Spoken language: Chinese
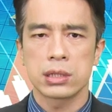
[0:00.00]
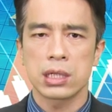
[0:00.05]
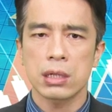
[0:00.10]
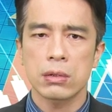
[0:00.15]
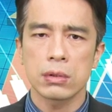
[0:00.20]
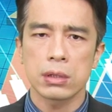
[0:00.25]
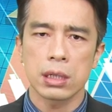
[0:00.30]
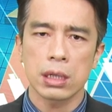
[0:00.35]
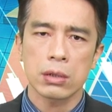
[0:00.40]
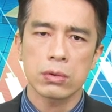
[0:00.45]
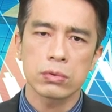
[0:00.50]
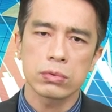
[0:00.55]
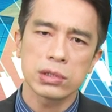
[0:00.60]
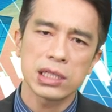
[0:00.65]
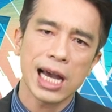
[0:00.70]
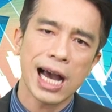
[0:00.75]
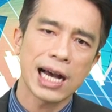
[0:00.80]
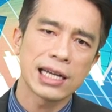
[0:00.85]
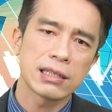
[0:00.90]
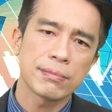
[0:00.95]
果呢，股
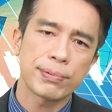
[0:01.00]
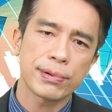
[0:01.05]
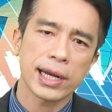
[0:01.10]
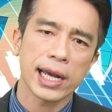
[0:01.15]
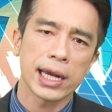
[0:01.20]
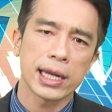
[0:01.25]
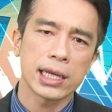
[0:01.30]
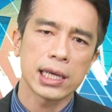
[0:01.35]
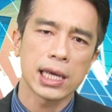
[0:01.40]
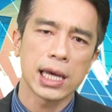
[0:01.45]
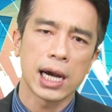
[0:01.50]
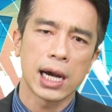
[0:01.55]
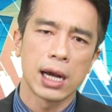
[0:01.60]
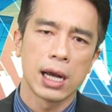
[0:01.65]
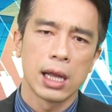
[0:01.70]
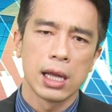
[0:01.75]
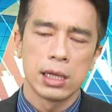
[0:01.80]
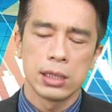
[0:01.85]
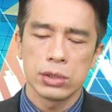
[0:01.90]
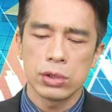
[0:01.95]
价还是不给力啊，
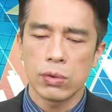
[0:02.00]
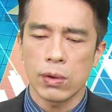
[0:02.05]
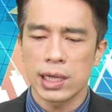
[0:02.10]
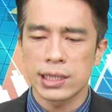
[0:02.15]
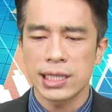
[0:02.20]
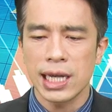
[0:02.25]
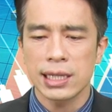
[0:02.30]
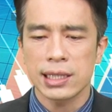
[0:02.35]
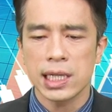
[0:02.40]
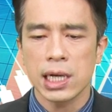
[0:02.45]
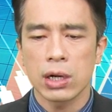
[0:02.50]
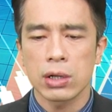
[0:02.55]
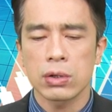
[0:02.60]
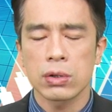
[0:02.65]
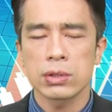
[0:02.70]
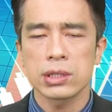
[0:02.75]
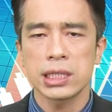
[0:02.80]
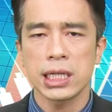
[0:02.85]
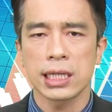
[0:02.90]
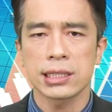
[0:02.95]
又往下跳
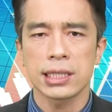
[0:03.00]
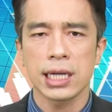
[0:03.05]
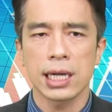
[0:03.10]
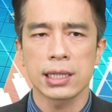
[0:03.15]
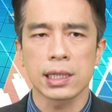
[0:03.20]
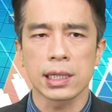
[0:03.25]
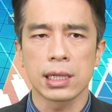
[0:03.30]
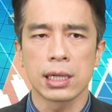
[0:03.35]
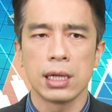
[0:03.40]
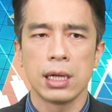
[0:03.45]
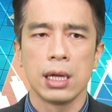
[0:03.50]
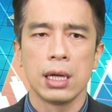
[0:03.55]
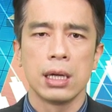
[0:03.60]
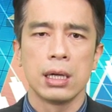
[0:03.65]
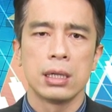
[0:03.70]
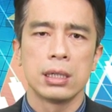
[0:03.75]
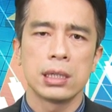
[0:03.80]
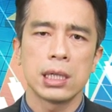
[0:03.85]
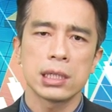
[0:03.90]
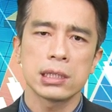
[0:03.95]
空向下跌，
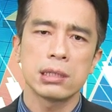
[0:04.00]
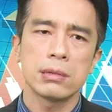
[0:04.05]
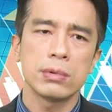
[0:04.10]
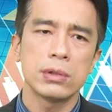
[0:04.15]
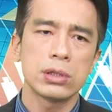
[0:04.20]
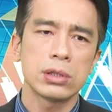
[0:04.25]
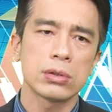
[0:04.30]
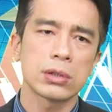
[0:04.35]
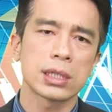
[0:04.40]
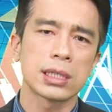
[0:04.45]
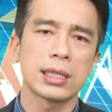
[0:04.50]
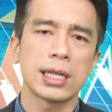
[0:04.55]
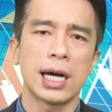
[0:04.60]
那是不是就跟大家